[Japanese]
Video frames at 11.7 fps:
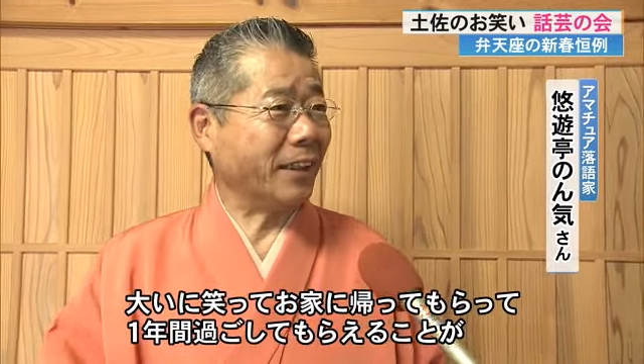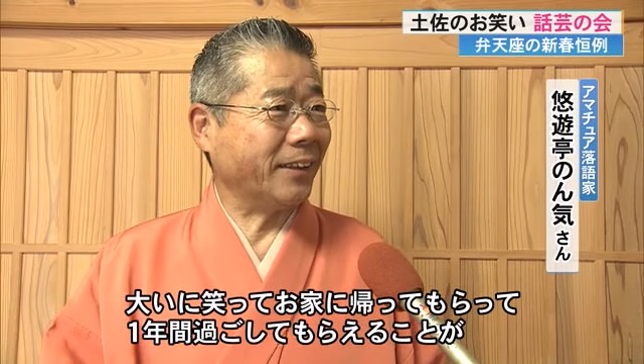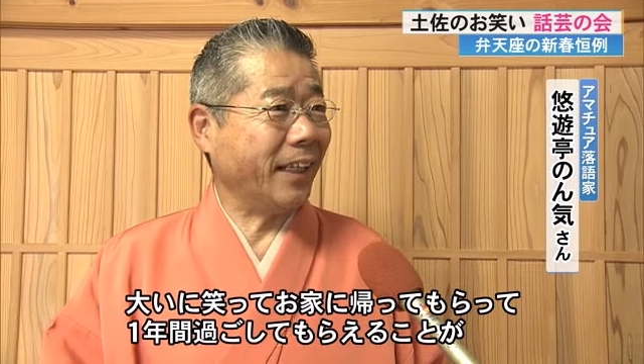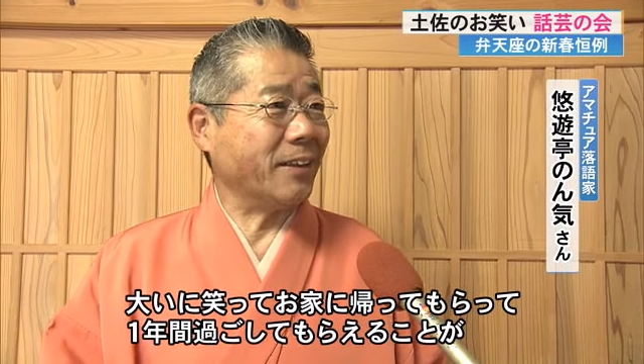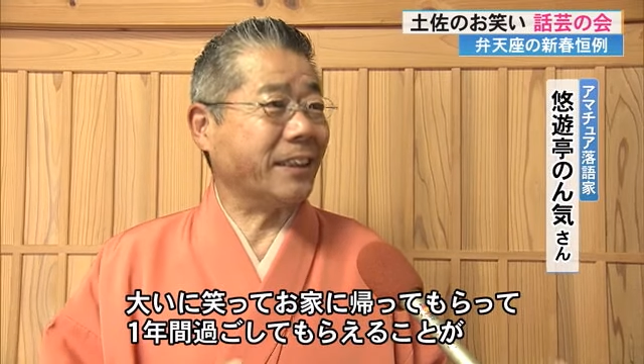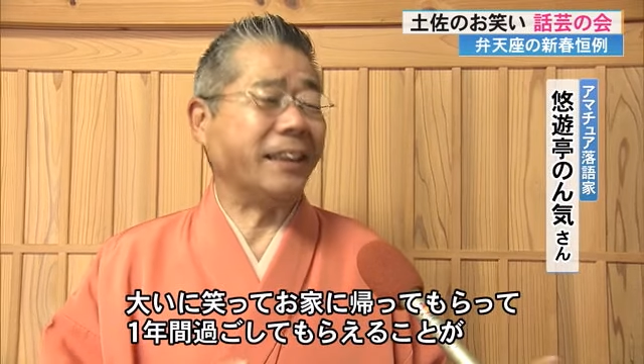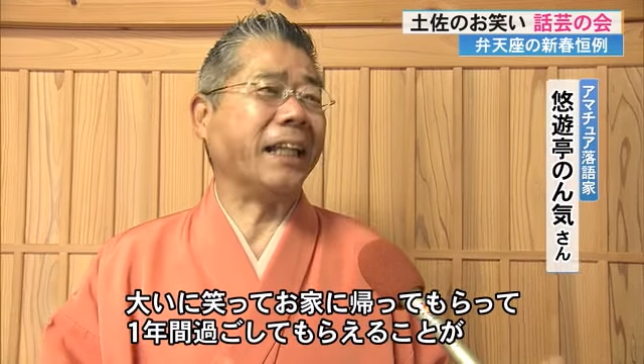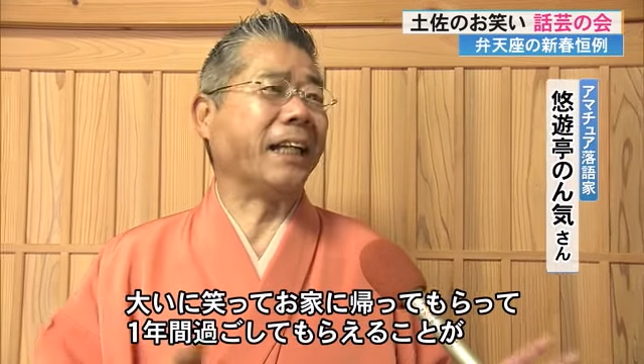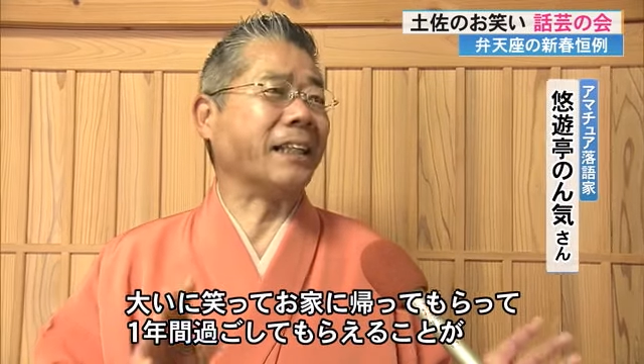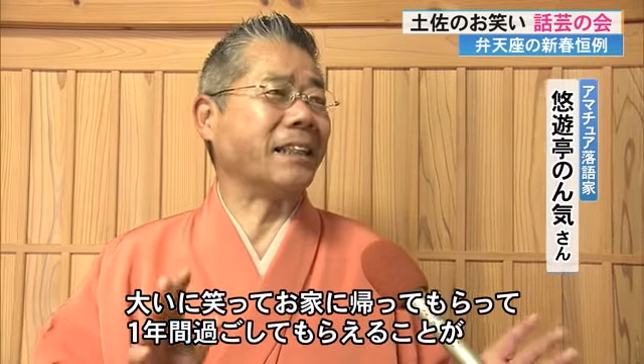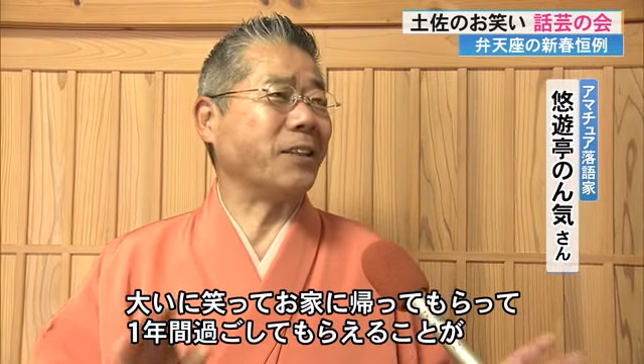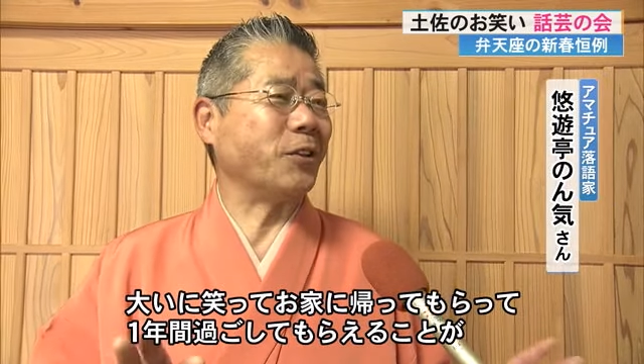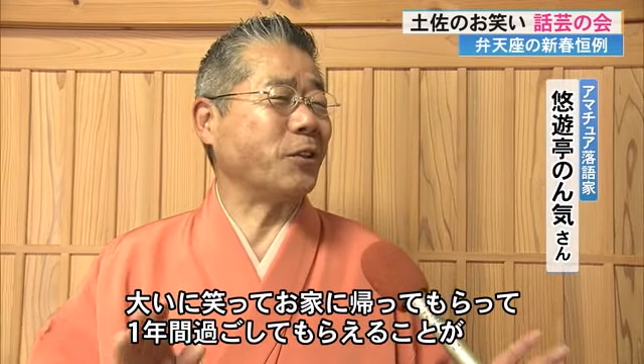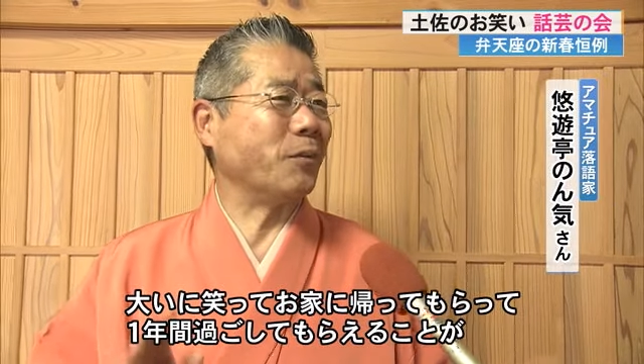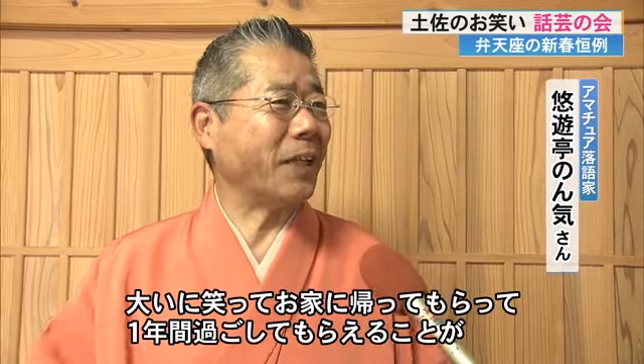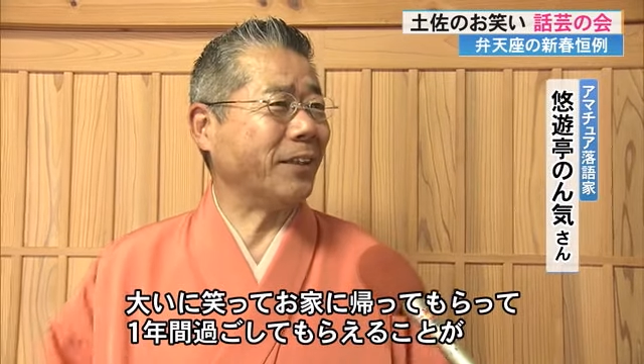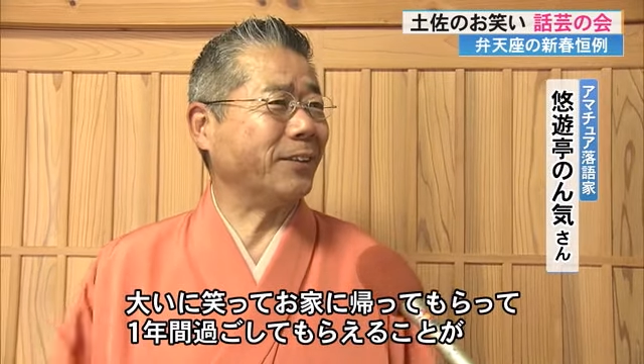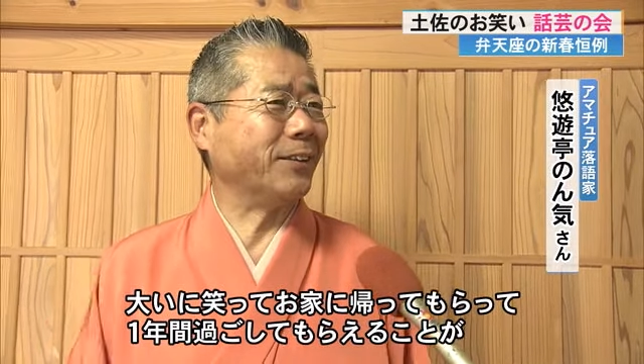らって1年間過ごして
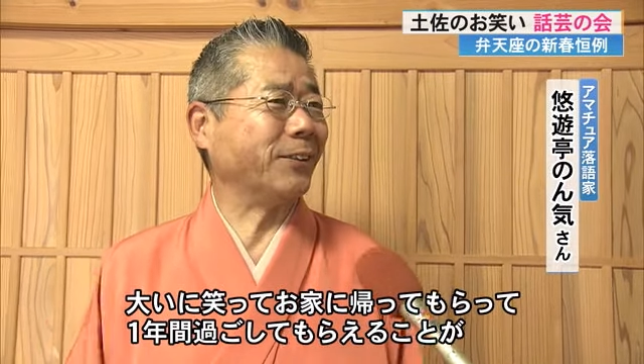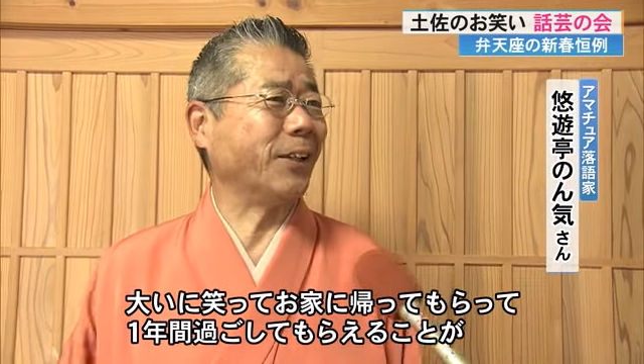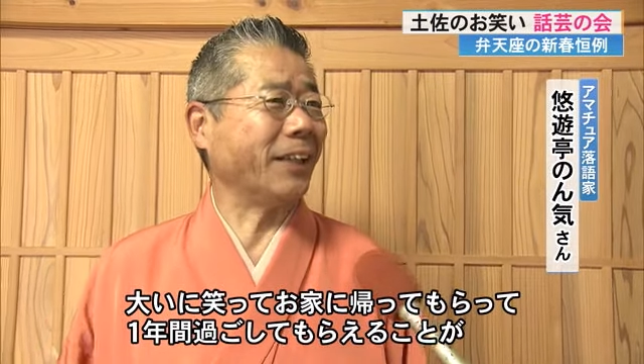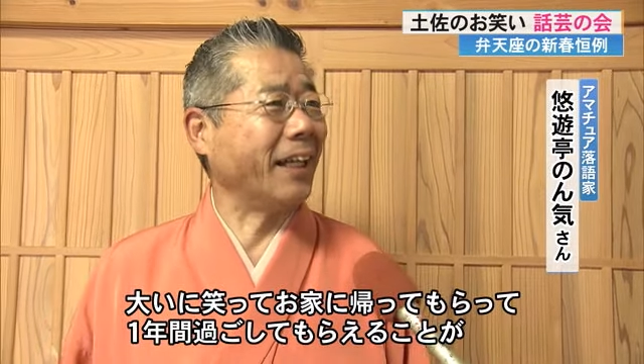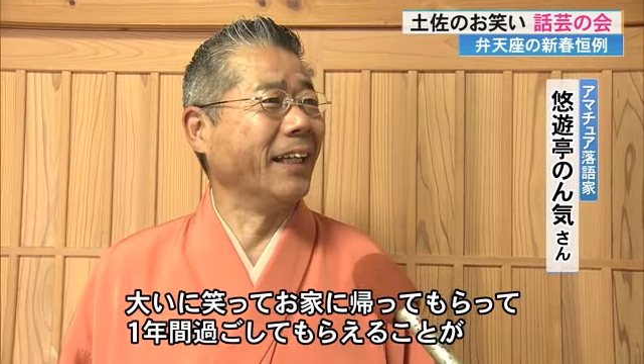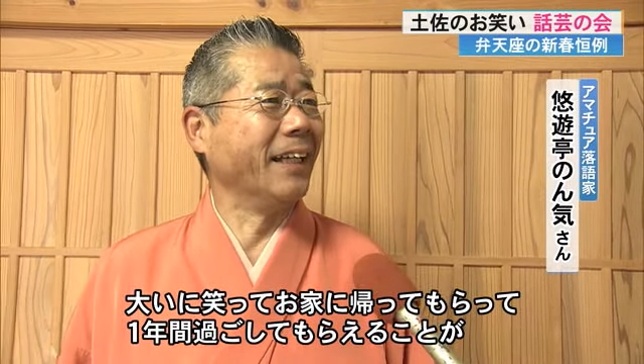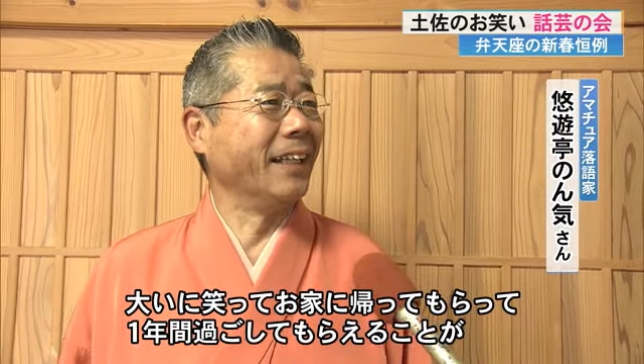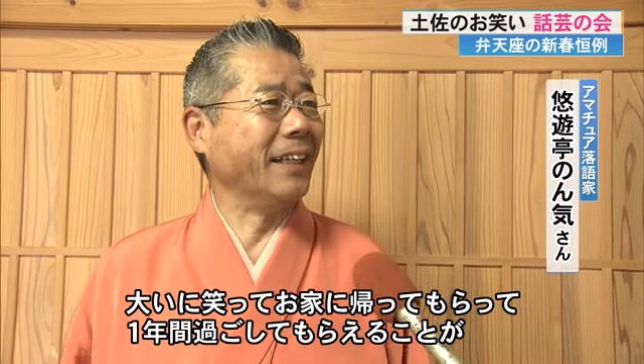もらえるっていうのがね